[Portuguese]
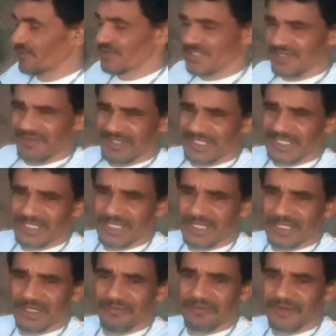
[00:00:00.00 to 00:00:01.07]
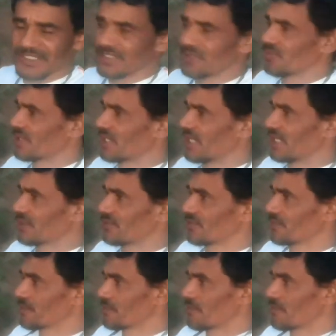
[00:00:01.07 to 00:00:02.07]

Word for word: você vai ter que fazer o canto,